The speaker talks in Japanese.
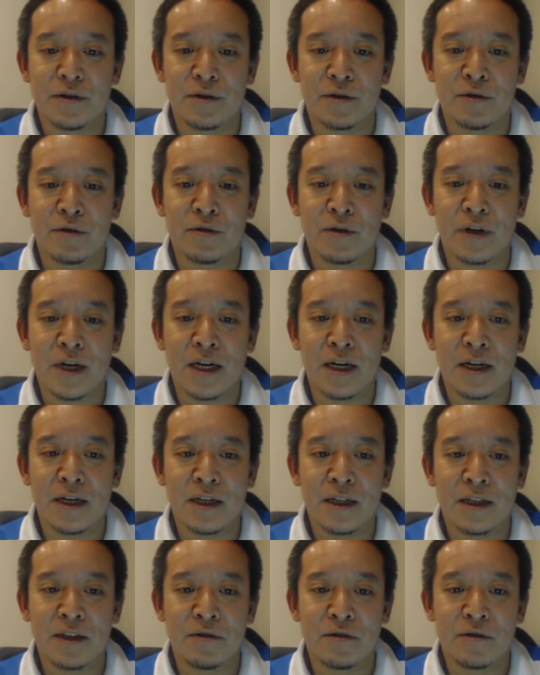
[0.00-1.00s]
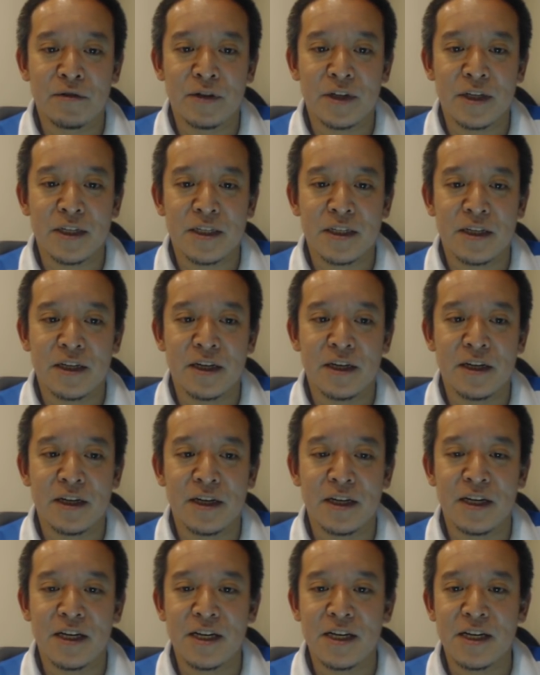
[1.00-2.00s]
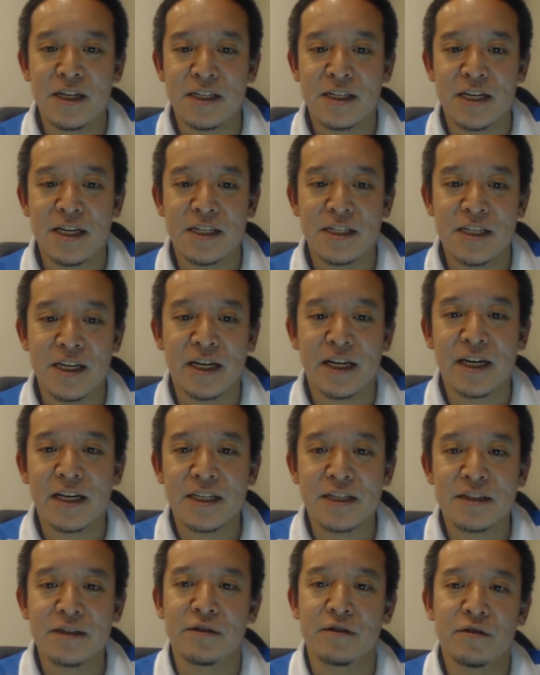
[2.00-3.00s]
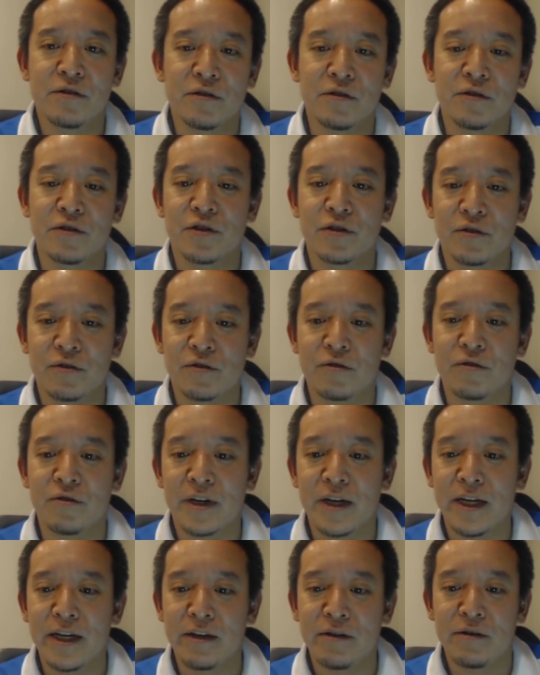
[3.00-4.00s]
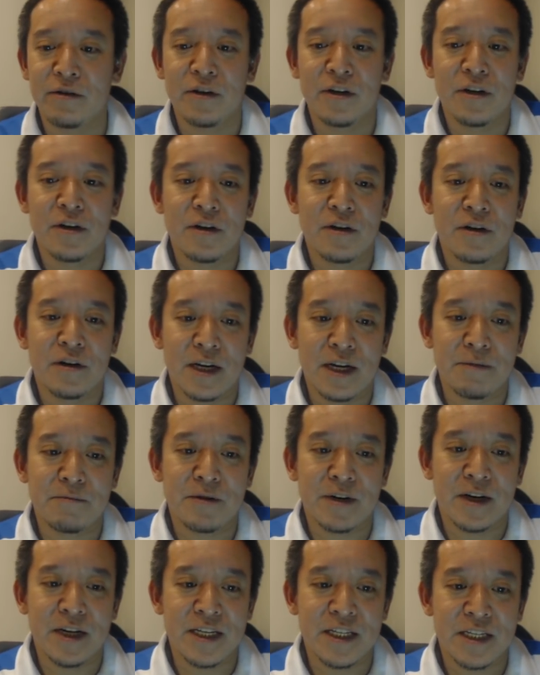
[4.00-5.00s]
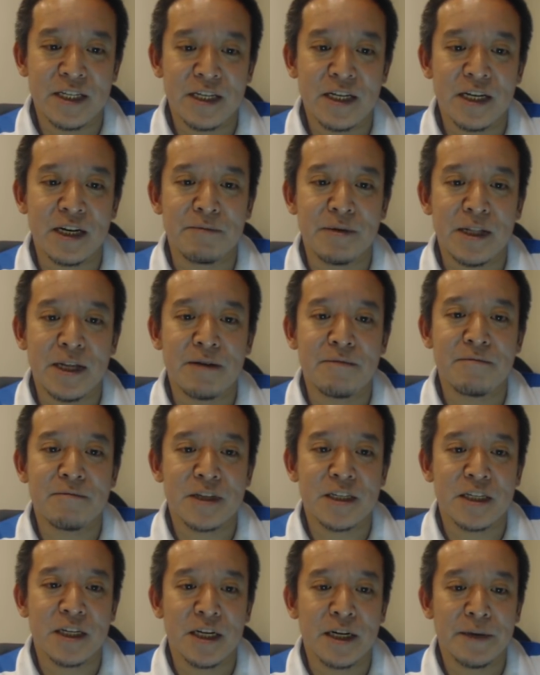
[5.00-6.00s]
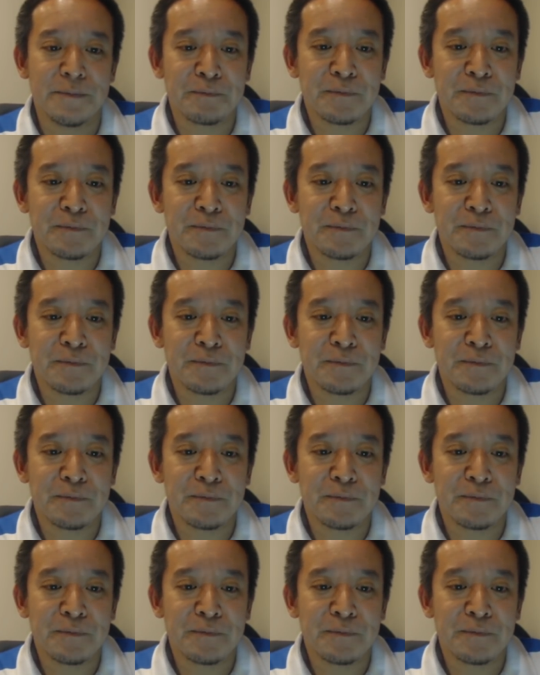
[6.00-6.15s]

動画のですね、えー、再生回数の方をちょっと今回のライブ配信では見てみました。